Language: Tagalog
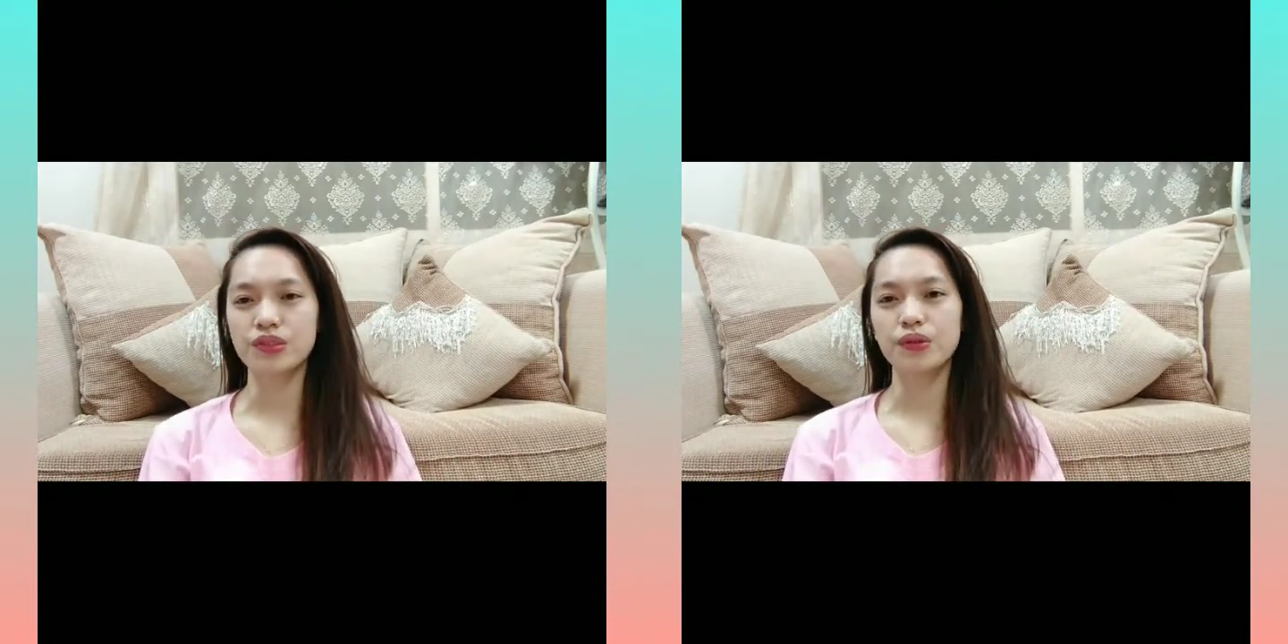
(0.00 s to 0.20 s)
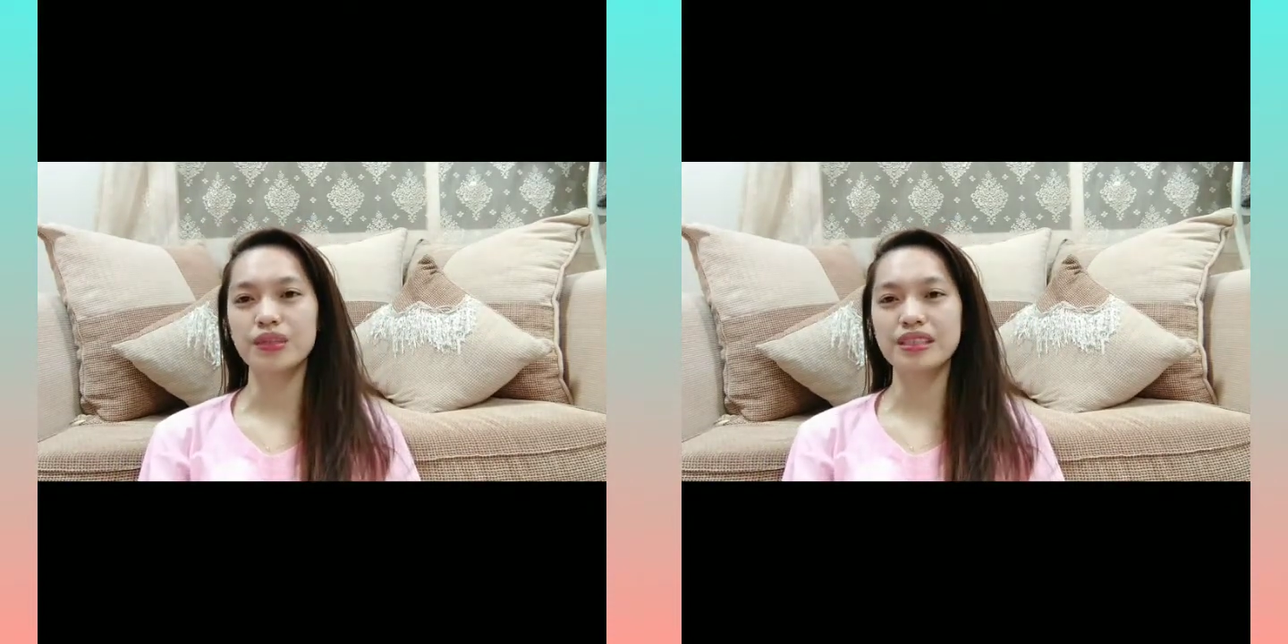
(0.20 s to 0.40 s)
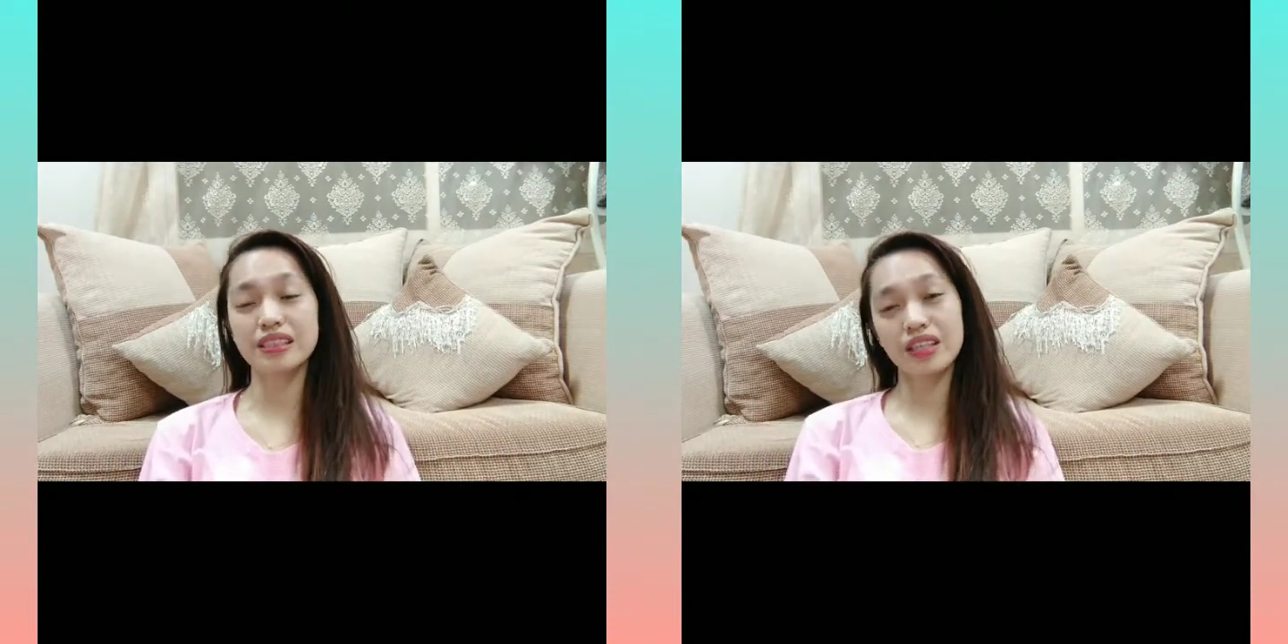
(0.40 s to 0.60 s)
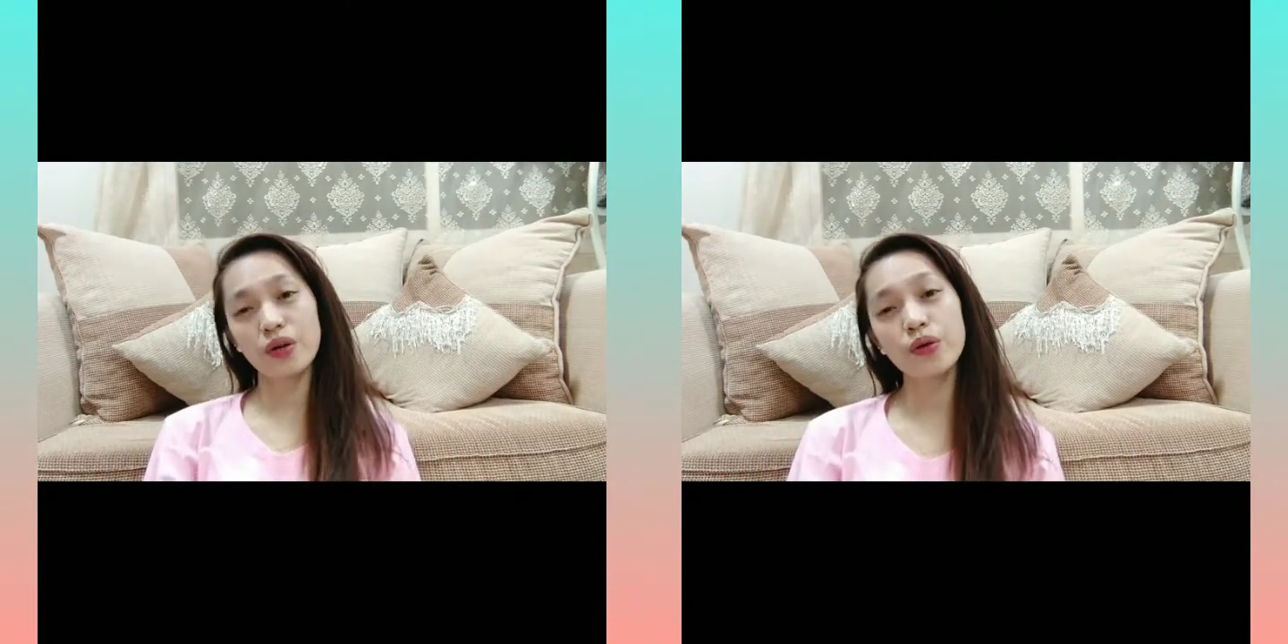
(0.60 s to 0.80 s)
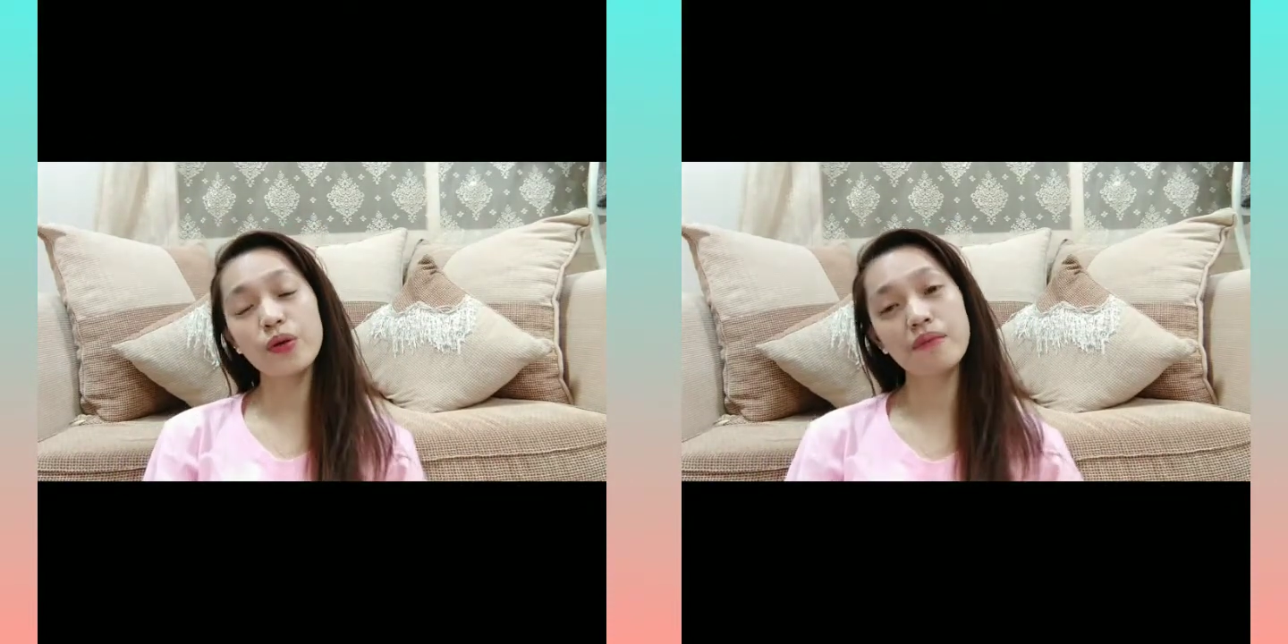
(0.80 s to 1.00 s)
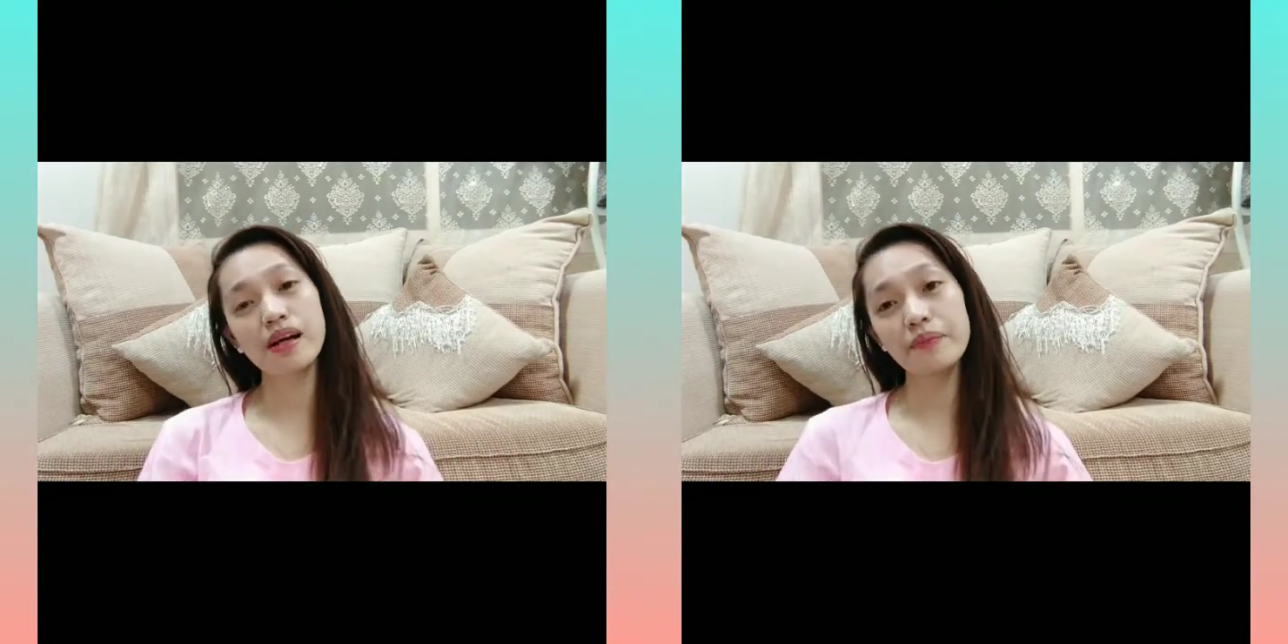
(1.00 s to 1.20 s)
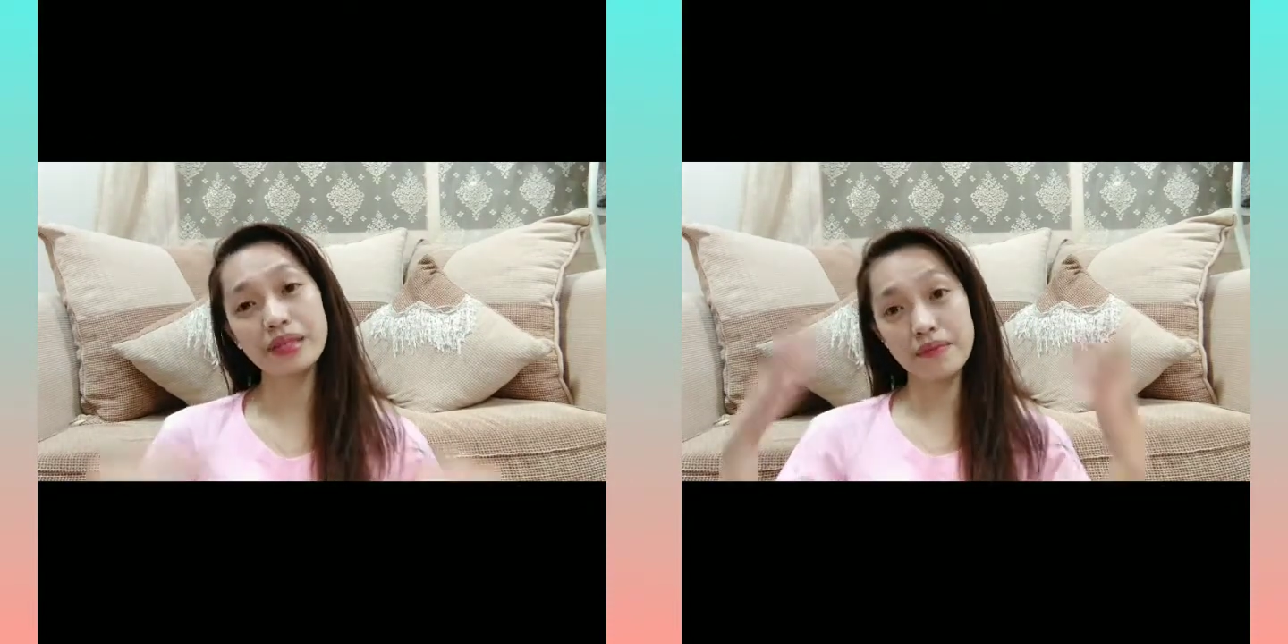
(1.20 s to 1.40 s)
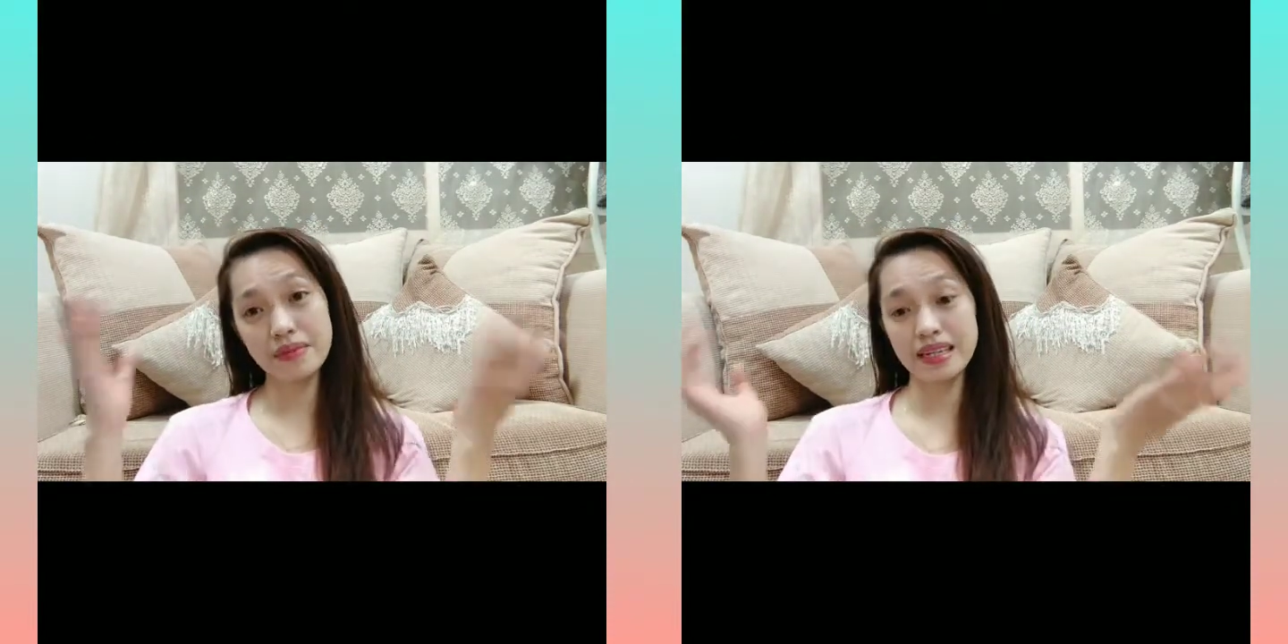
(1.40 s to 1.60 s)
So, isishare ko yung mga
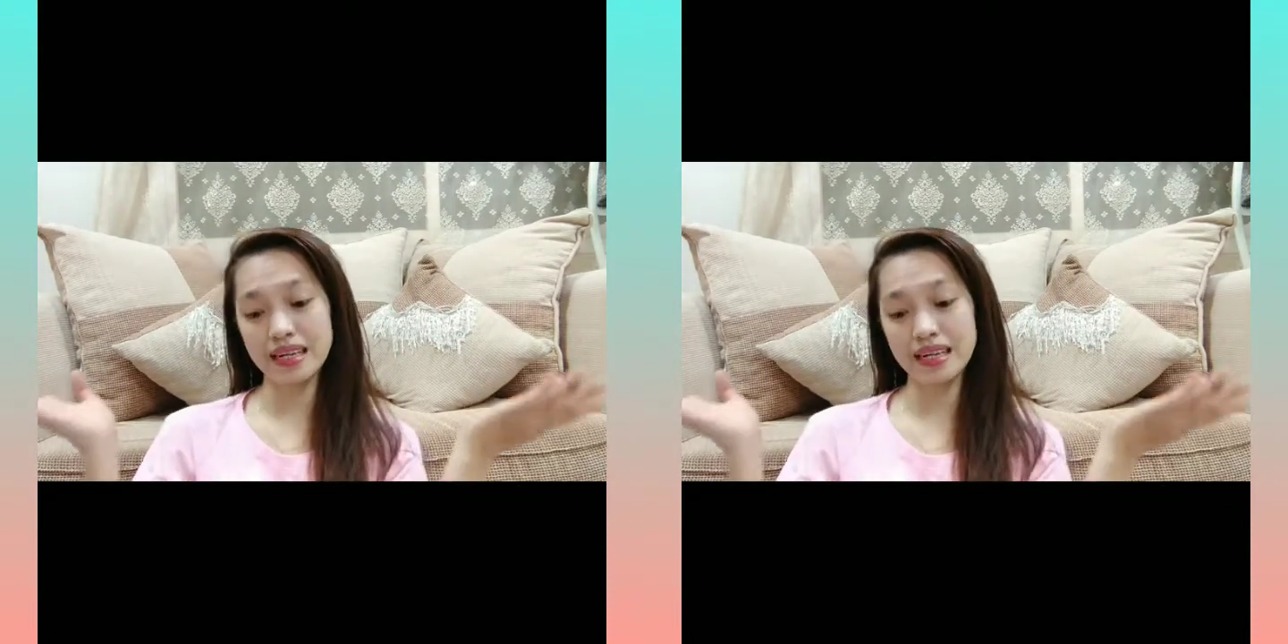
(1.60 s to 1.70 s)
pinamili